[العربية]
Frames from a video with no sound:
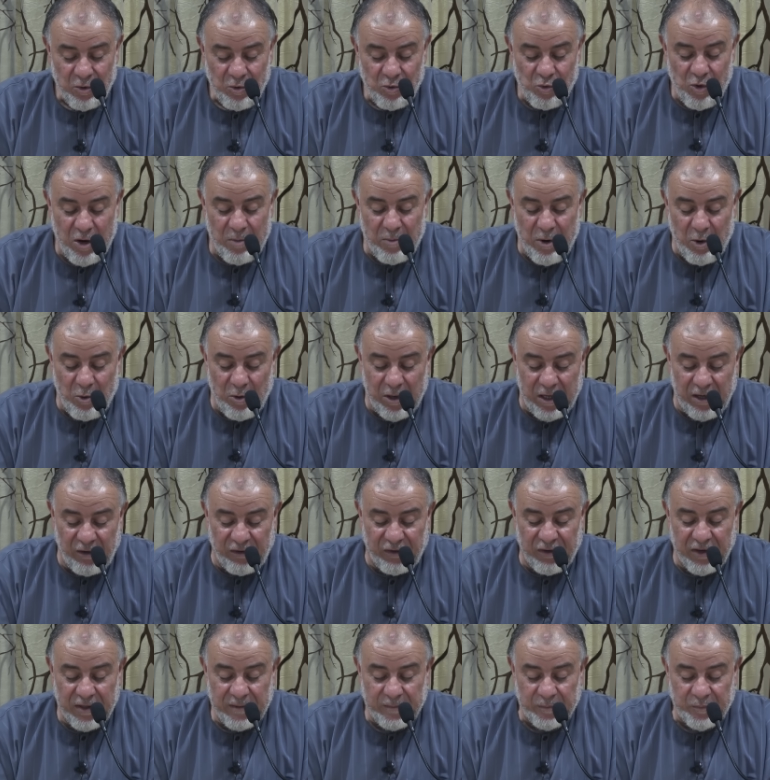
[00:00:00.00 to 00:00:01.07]

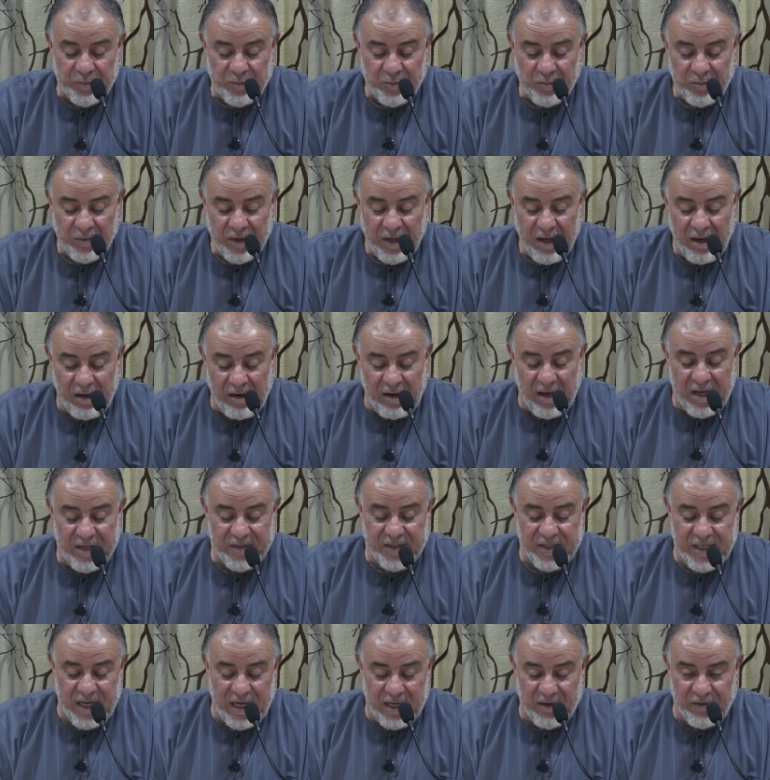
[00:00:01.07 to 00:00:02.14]
وموقف
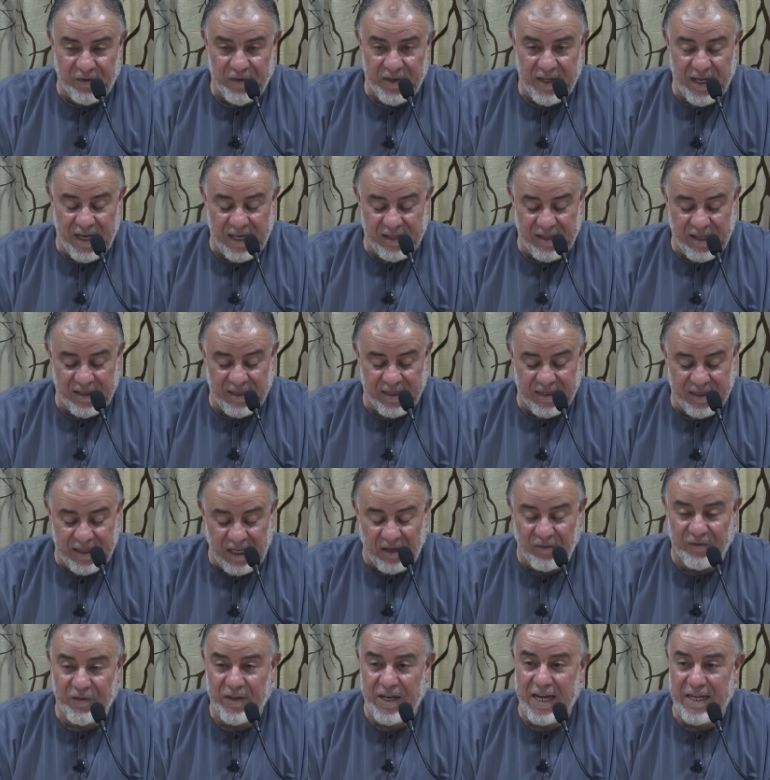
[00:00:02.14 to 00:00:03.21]
الأزهر في هذا
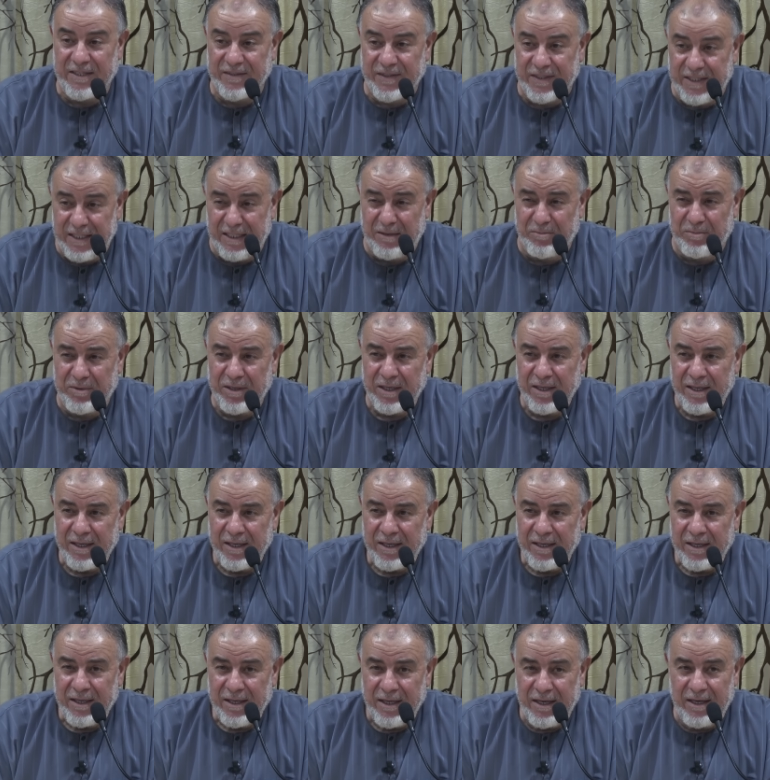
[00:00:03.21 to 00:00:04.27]
الظرف العصيب
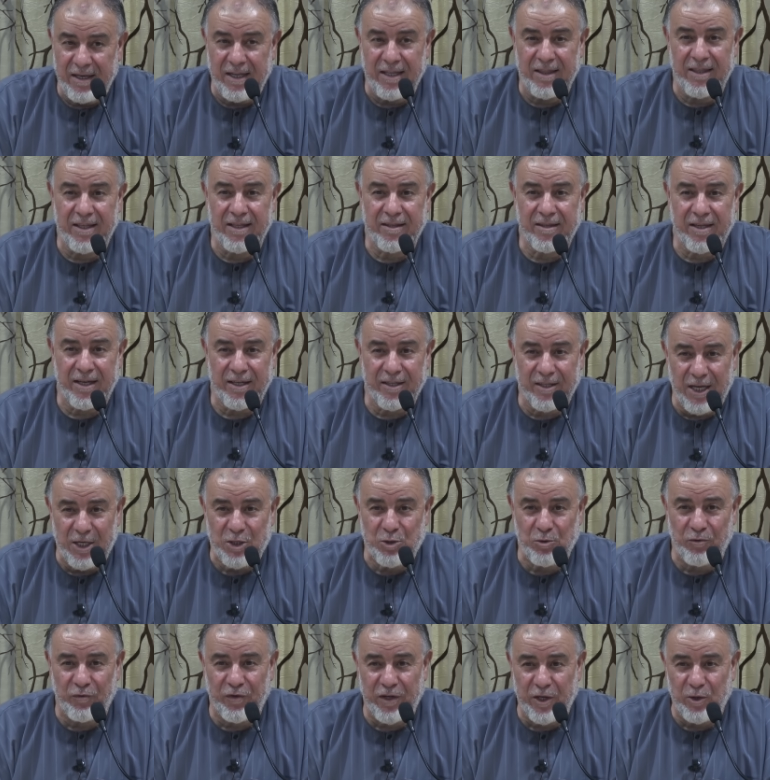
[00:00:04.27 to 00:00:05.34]
الذي
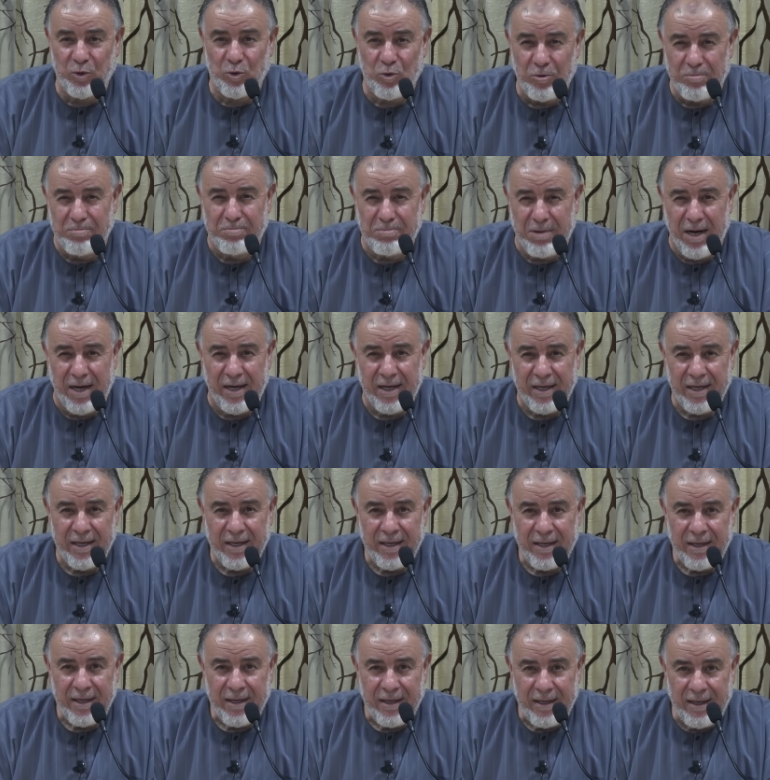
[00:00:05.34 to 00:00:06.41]
تحتاج فيه الأمة
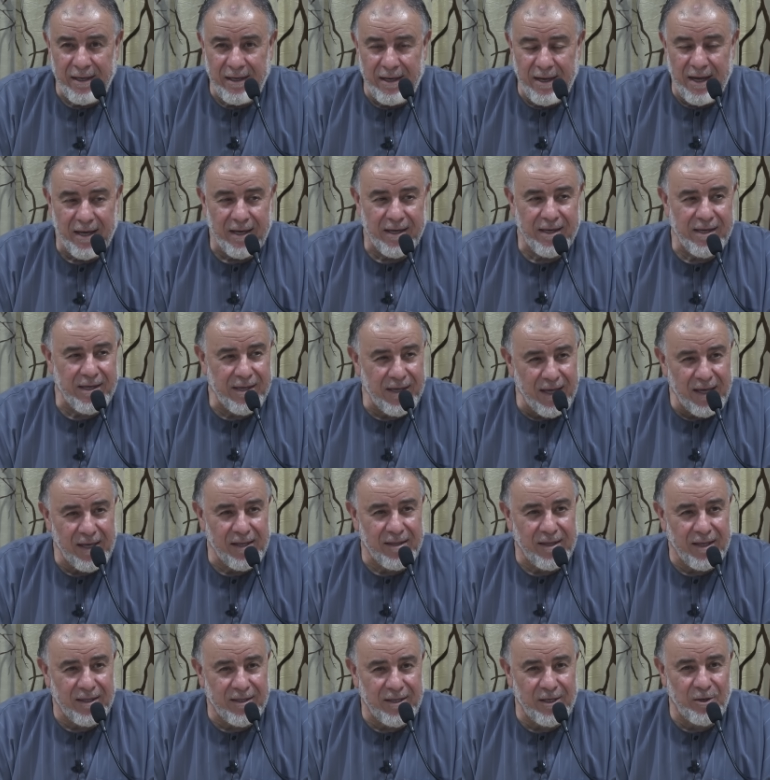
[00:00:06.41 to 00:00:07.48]
إلى
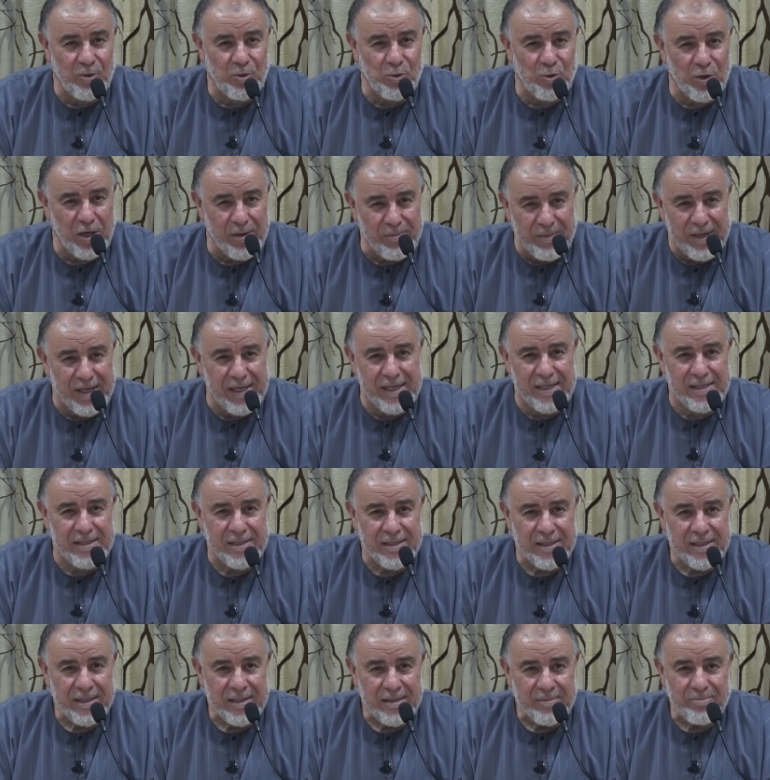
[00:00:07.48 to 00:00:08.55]
قيادة
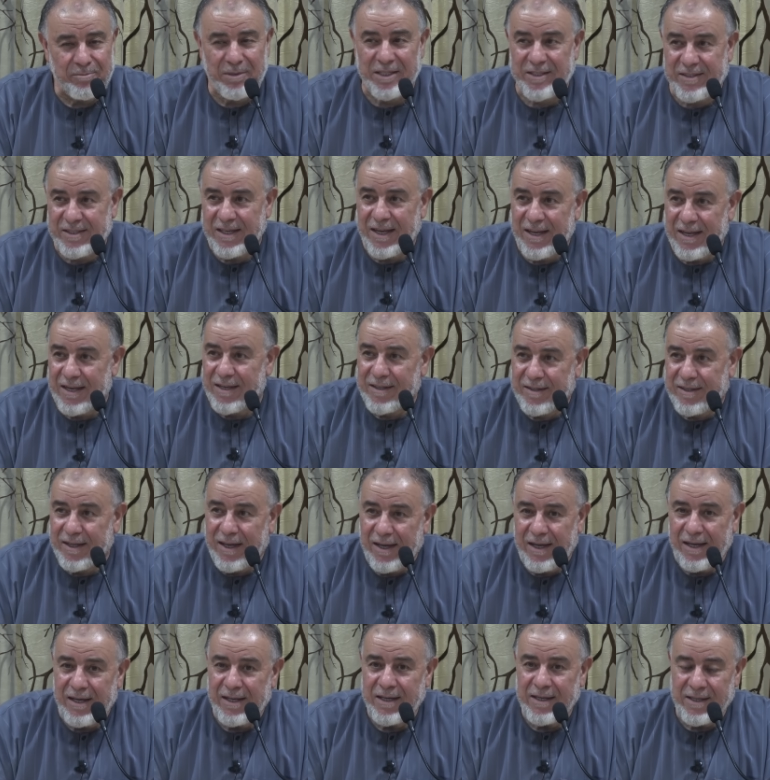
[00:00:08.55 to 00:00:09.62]
العلماء
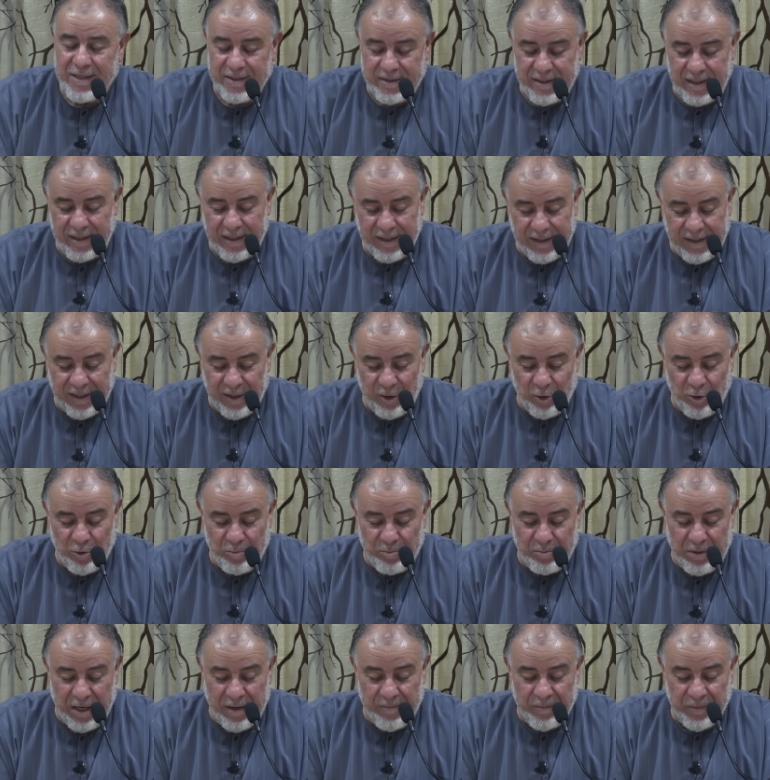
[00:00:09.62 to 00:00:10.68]
مسألة تحرير
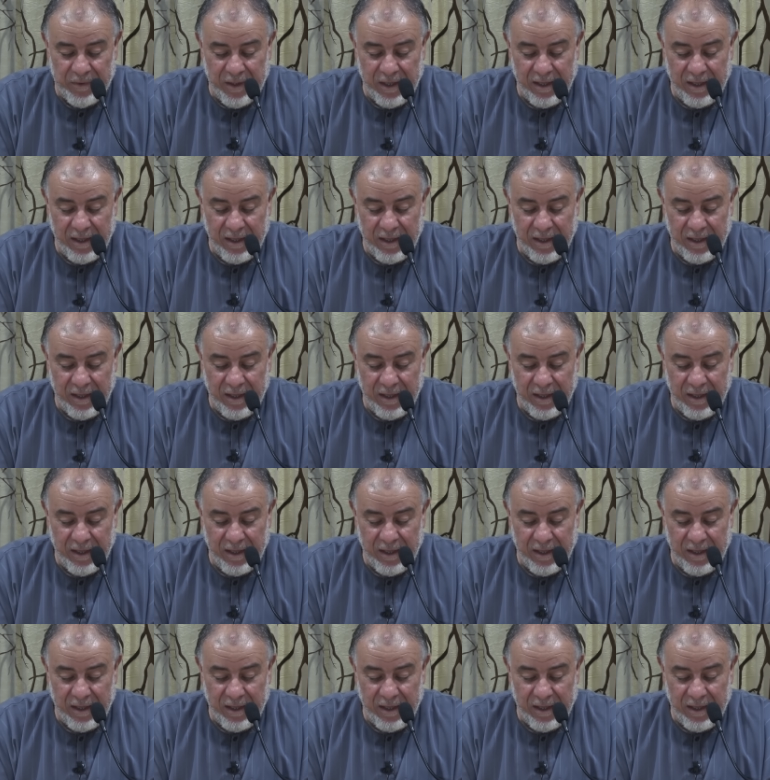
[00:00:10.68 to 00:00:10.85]
الأمة